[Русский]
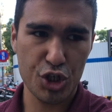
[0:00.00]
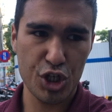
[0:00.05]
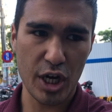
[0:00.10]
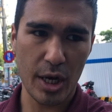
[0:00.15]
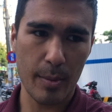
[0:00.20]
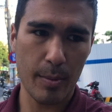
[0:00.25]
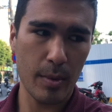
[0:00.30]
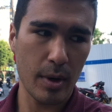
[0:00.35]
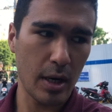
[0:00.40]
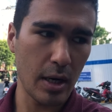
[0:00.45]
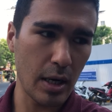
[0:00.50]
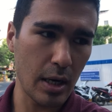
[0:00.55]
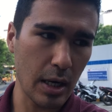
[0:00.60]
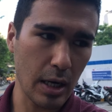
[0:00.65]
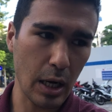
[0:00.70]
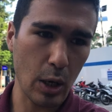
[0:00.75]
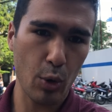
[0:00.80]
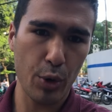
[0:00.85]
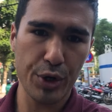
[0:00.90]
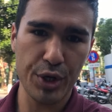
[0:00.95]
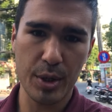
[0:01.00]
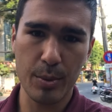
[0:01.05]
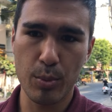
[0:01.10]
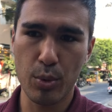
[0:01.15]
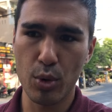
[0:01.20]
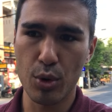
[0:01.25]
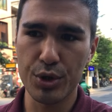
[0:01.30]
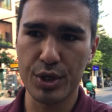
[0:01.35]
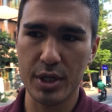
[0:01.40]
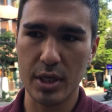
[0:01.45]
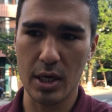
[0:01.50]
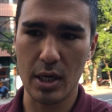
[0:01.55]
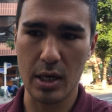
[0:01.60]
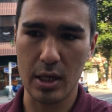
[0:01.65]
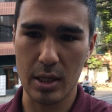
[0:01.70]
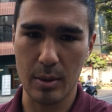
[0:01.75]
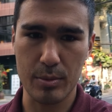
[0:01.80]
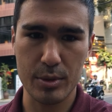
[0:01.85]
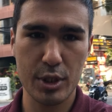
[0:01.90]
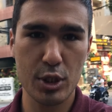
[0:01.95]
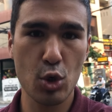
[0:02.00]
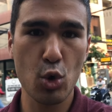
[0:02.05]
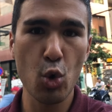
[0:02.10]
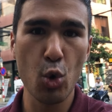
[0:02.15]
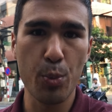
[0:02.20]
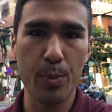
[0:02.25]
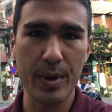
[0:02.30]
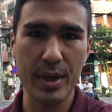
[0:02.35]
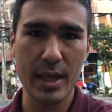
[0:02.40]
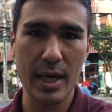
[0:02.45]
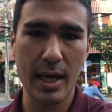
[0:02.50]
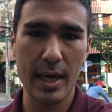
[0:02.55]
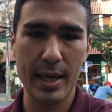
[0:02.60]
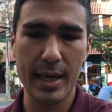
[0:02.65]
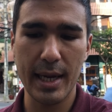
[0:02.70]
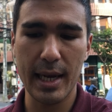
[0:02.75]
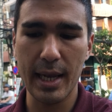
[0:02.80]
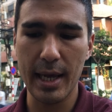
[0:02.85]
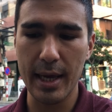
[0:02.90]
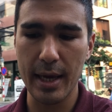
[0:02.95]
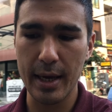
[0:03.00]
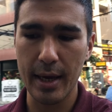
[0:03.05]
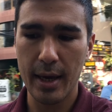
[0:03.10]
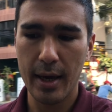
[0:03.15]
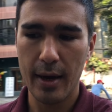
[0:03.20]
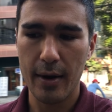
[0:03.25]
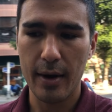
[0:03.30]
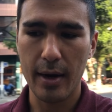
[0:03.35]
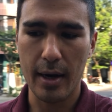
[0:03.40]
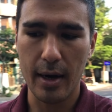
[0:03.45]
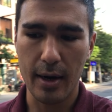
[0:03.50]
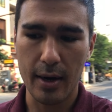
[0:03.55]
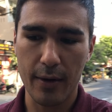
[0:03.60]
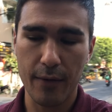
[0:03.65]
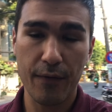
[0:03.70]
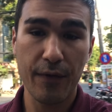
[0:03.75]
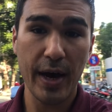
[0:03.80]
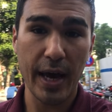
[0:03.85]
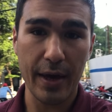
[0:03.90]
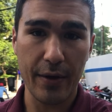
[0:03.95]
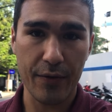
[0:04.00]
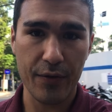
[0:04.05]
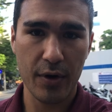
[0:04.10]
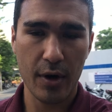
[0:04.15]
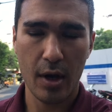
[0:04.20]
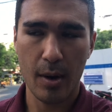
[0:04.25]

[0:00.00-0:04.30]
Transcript: чем а, какой-нибудь а, там Scoopy да, или а, Wave,